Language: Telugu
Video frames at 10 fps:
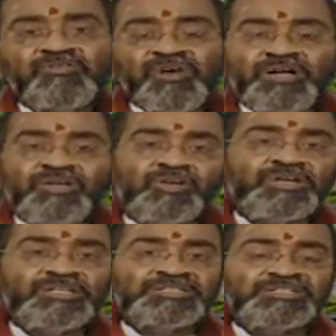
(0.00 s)
వారి
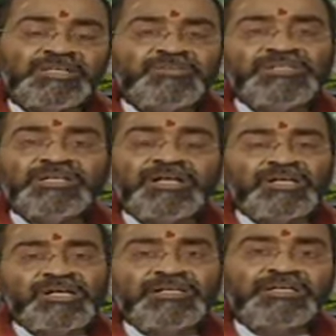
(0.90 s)
యొక్క
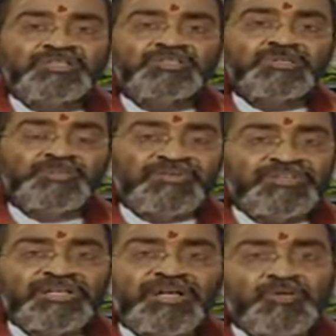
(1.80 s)
జన్మదినాలను ఆధారం చేసుకుని
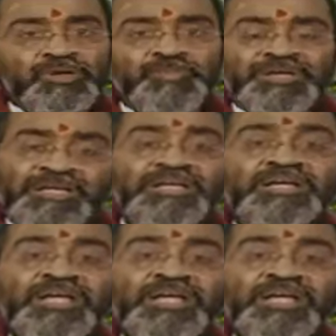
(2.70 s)
పర్వదినాలు ఉన్నప్పటికీ